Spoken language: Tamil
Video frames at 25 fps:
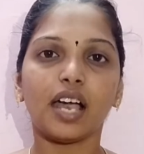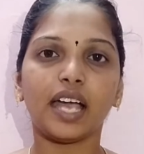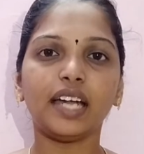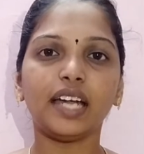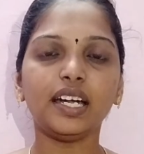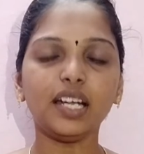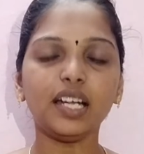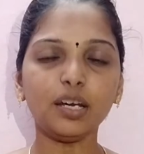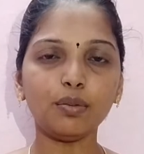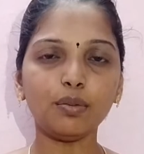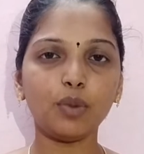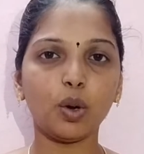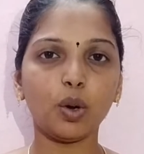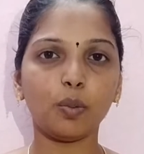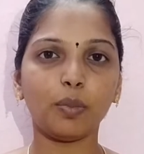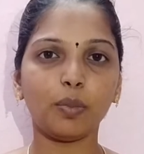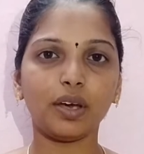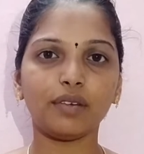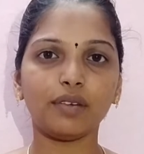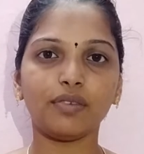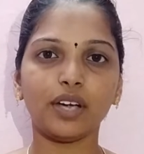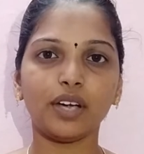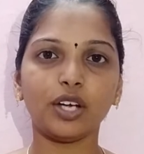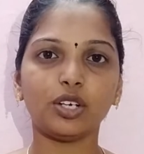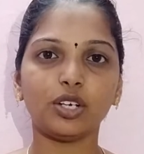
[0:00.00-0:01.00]
என்ன
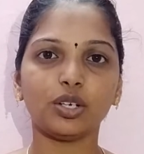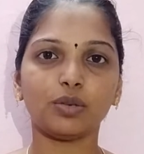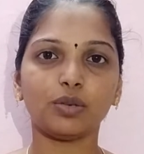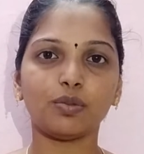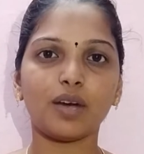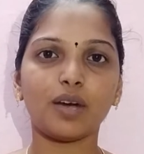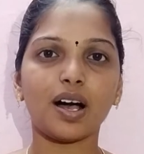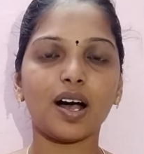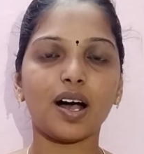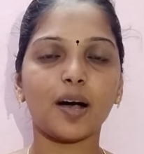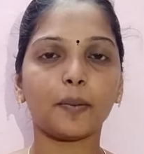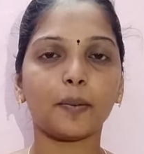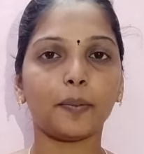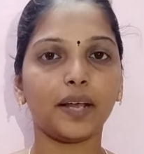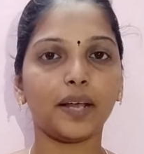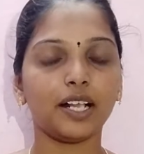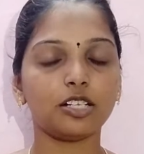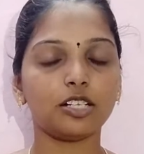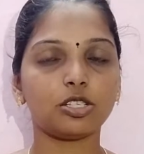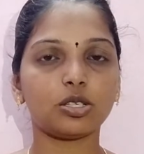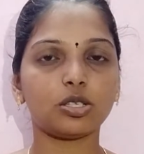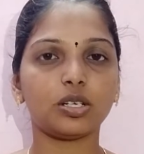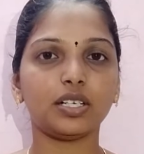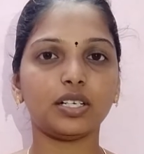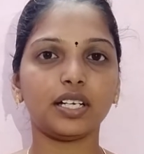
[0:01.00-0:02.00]
பொம்மை வேணுமா
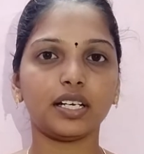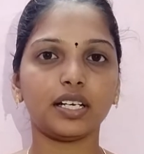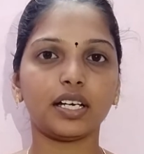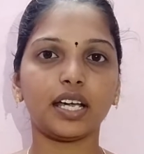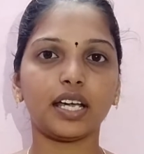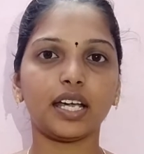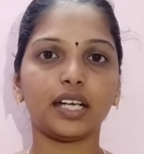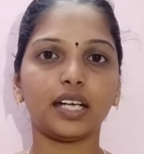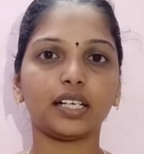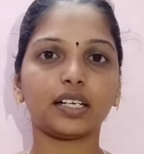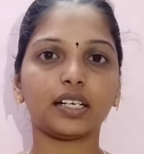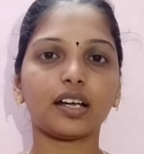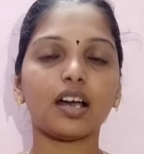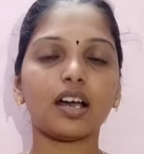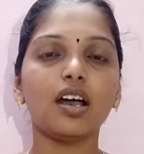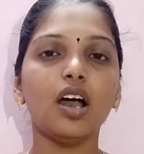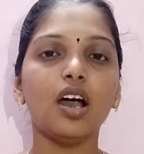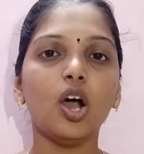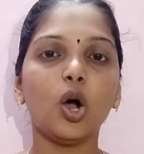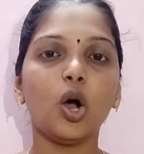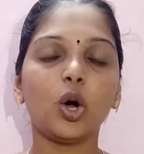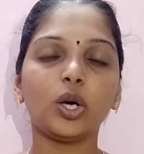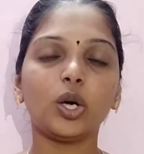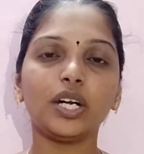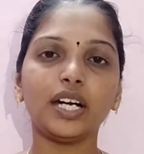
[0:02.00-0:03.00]
அப்படின்னு சொல்லிட்டு கேட்குறான்
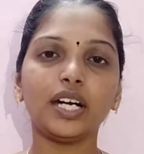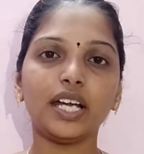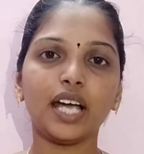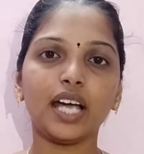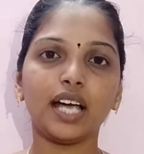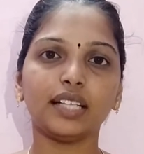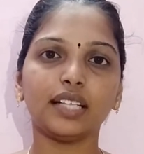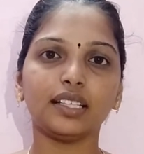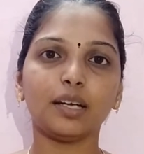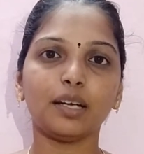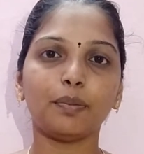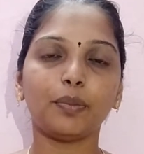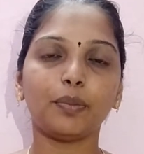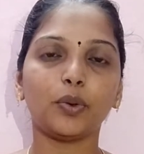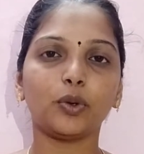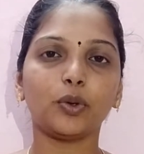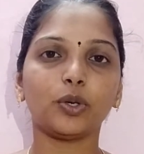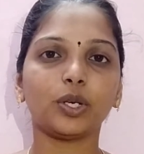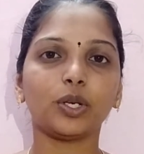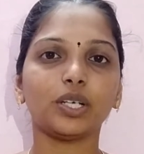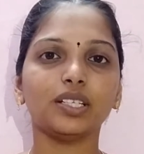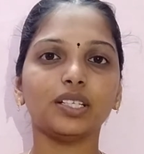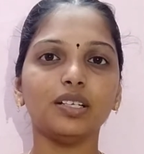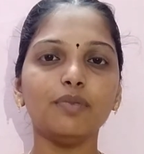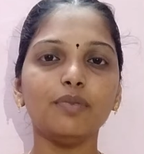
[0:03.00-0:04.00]
உடனே அந்த
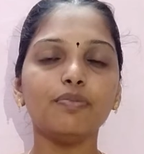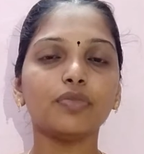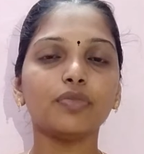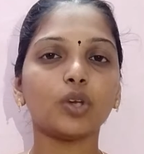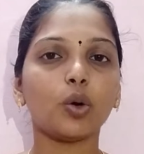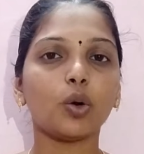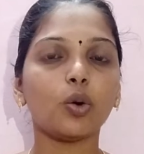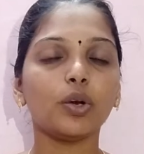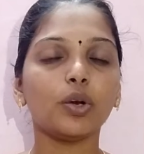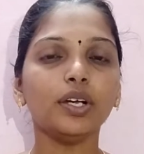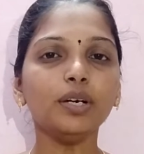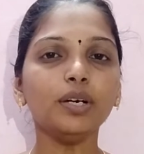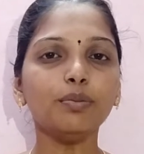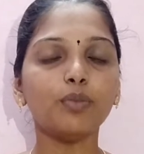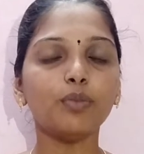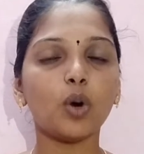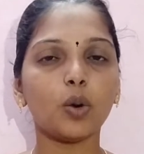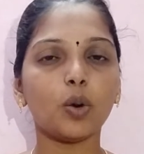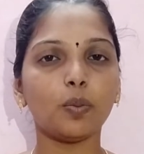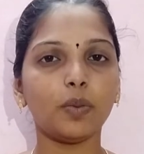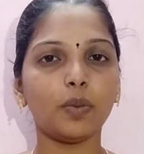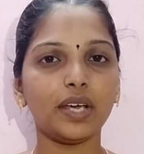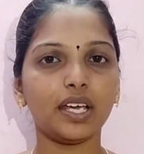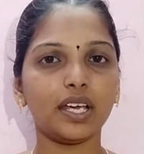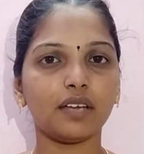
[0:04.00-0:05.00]
பொண்ணு ஒரு
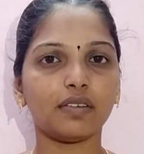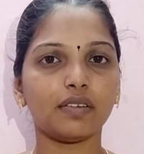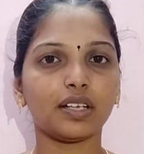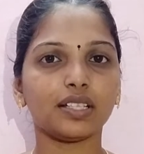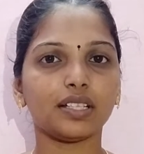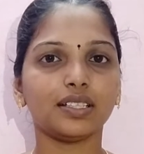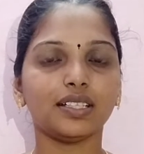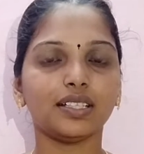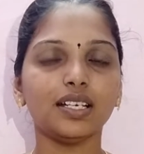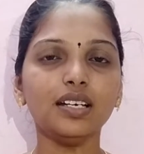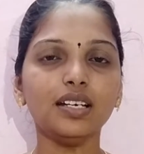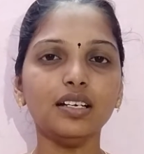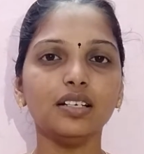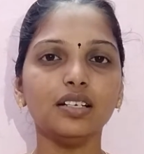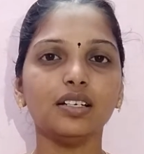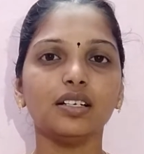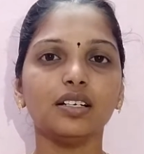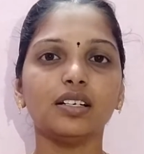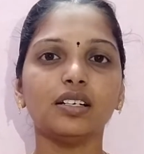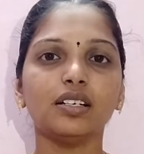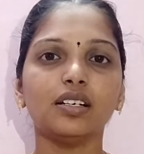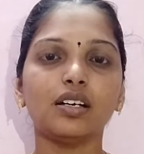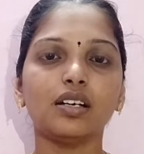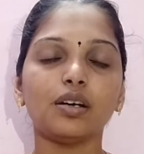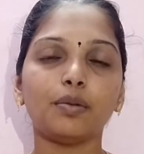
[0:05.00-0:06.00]
பொம்மையை வந்து
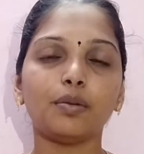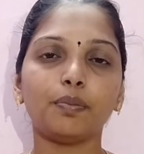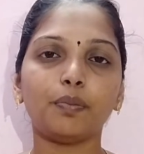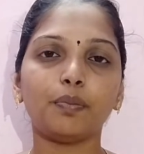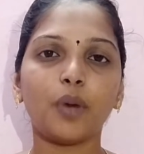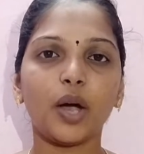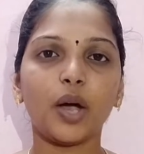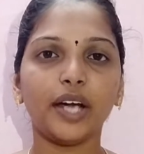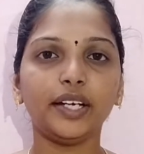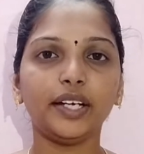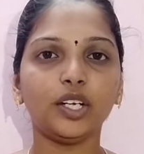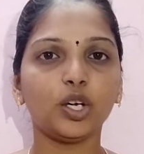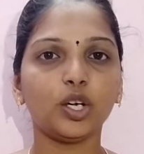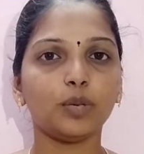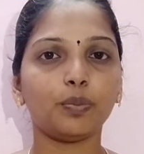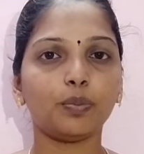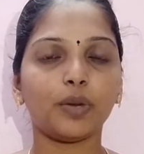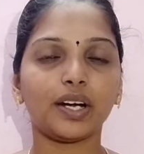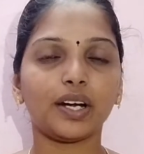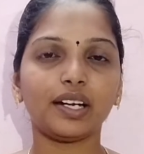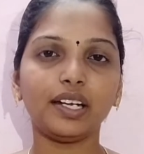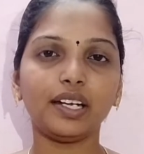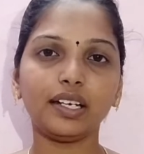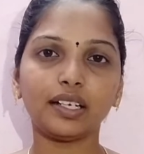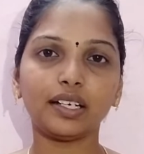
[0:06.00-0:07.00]
பாயிண்ட் அவுட்
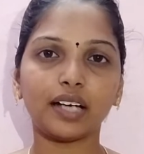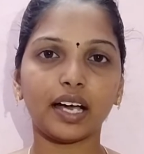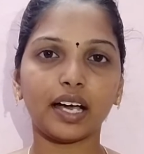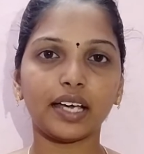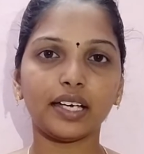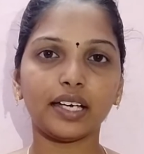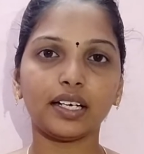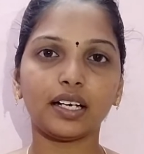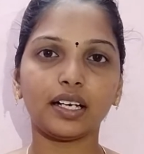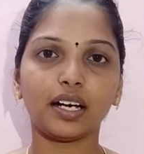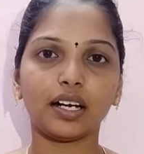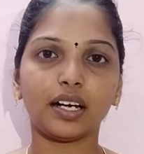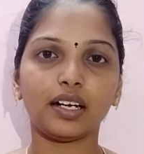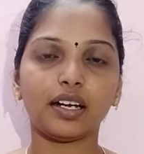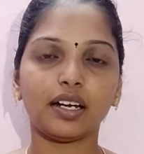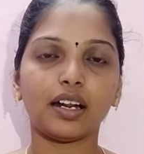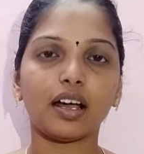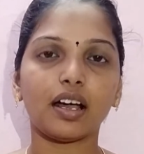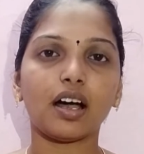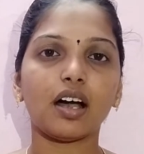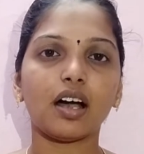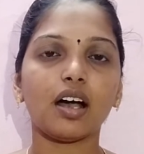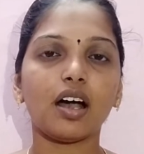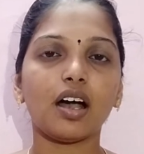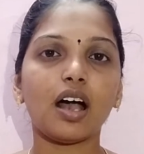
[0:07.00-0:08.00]
பண்ணி கை
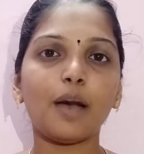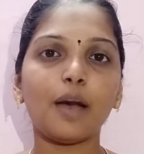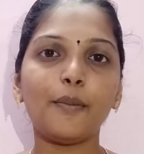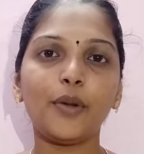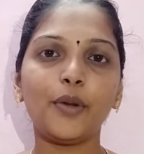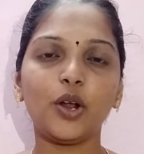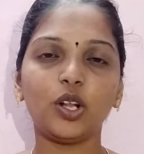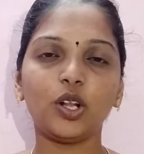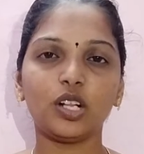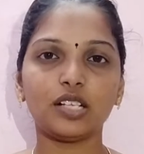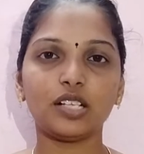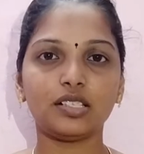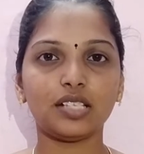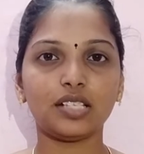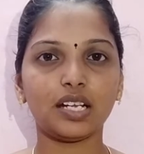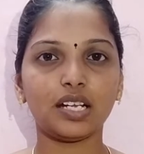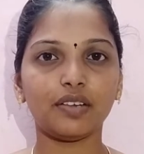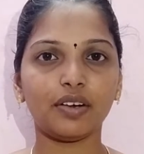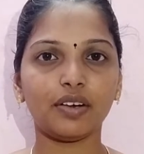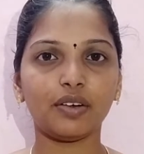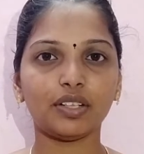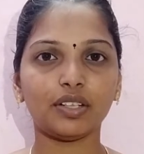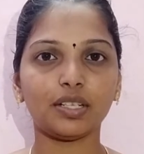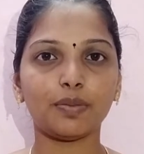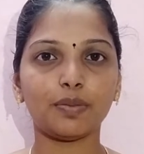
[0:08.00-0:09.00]
காட்டுறான் அப்புறம் அந்த
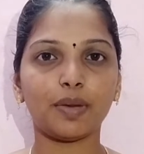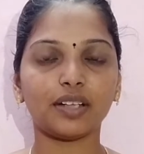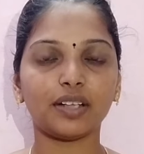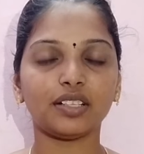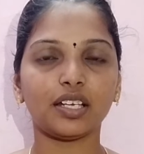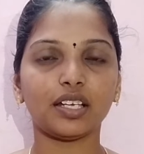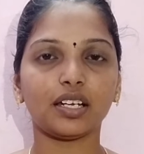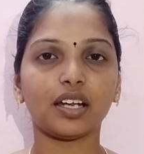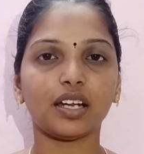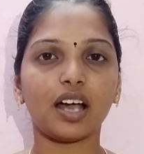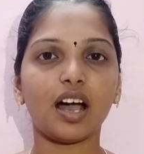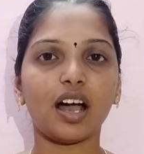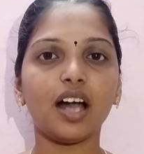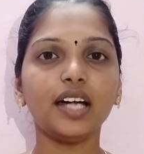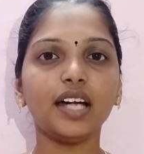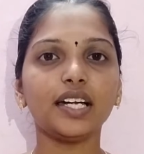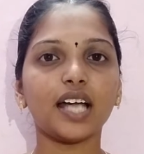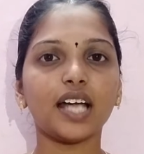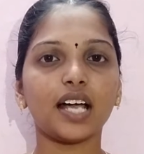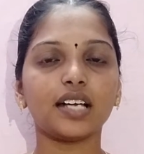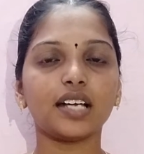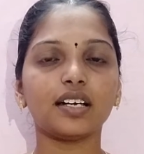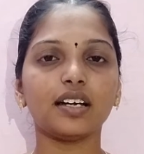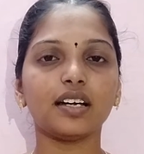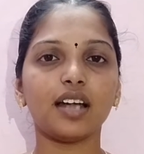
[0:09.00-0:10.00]
சிறுவன் வந்து பார்த்திங்கன்னா
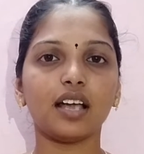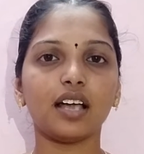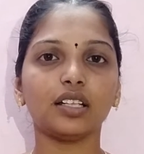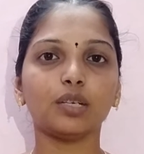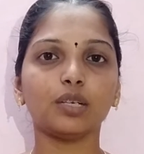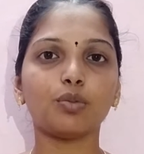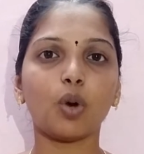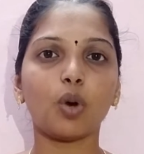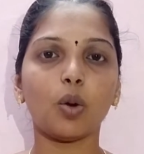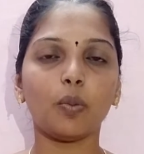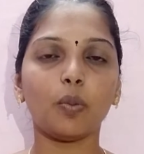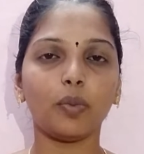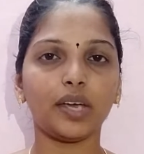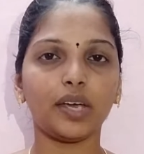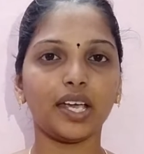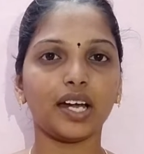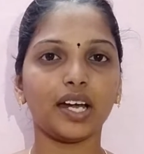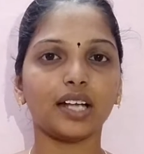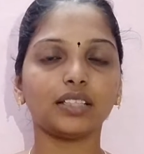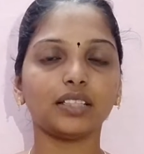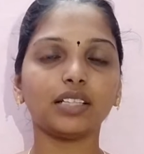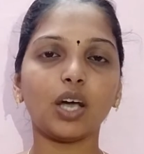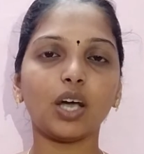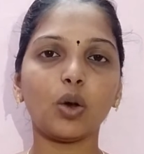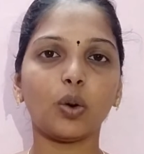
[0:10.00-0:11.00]
டக்குன்னு அந்த பொம்மையை
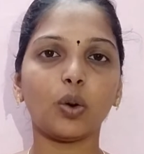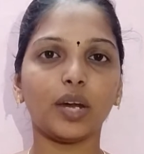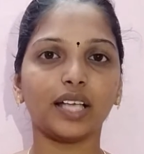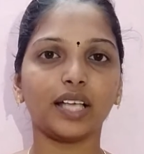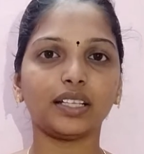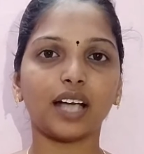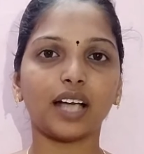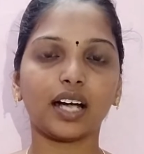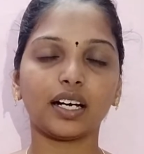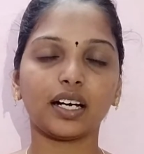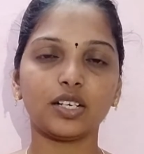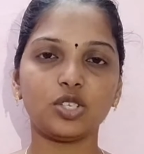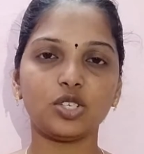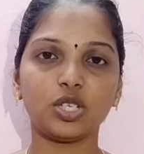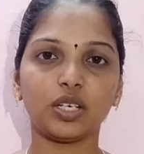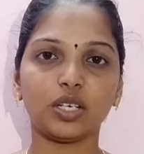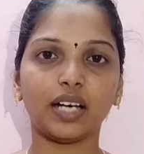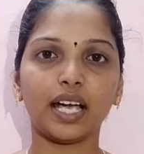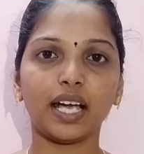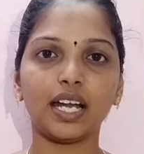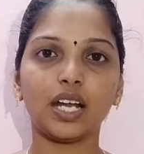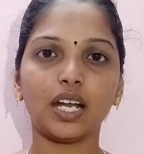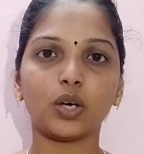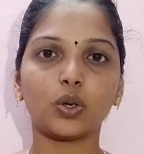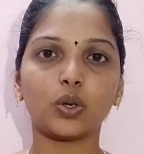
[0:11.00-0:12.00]
எடுத்து அவனுடைய தங்கச்சி
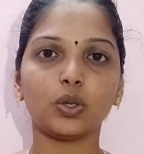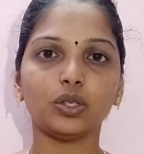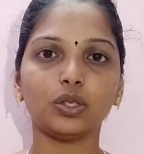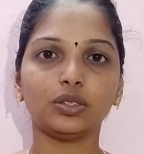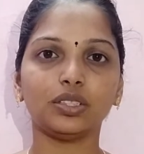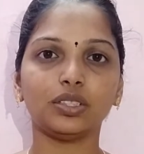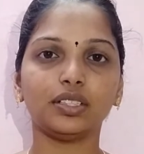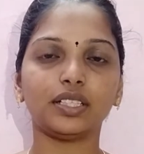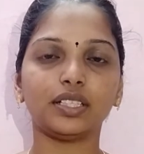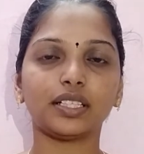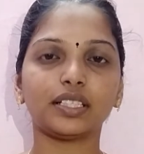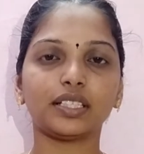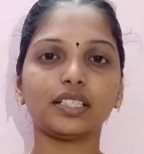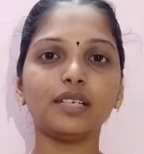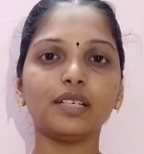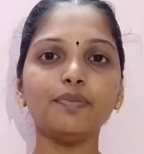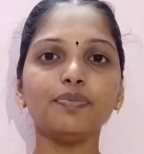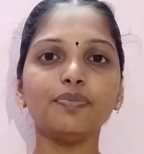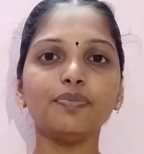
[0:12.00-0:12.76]
கையில் கொடுத்துட்டு